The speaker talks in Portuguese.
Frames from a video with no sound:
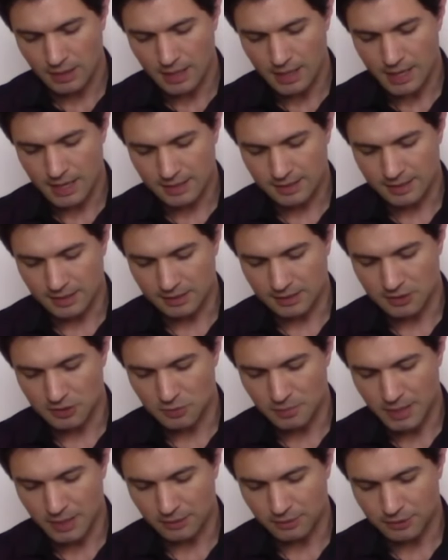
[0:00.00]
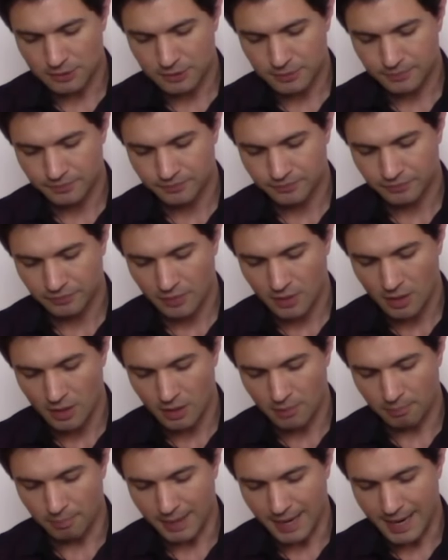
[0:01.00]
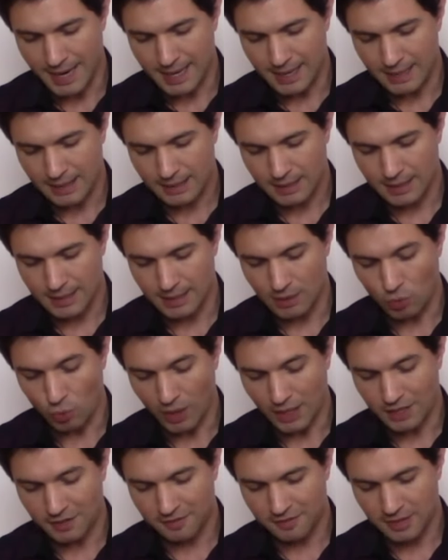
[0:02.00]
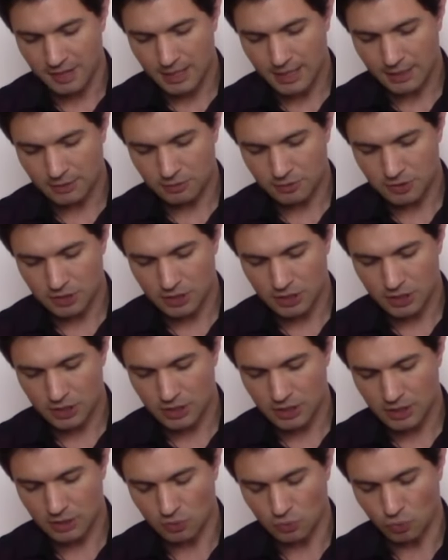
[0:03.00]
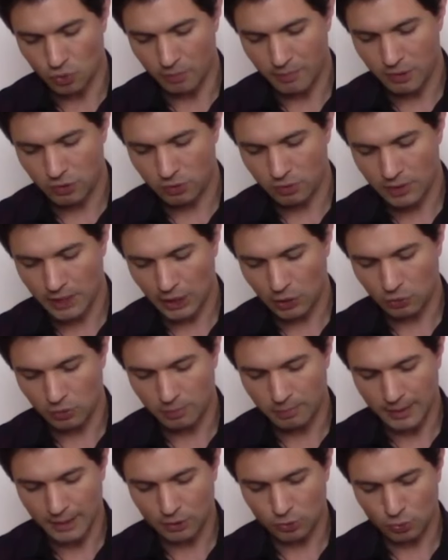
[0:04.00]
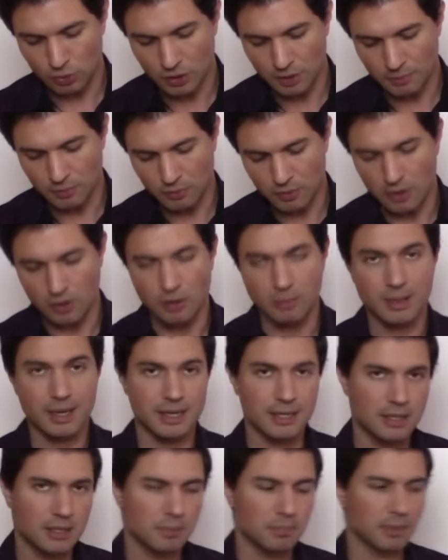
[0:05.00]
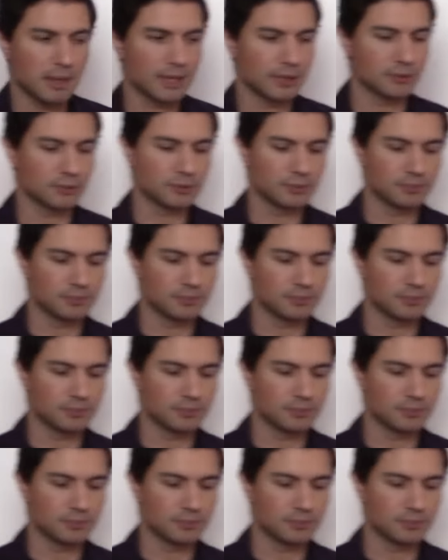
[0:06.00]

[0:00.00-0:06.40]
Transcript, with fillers: exertis menos para que qualificado seja o homem do Criador para toda boa obra equipado.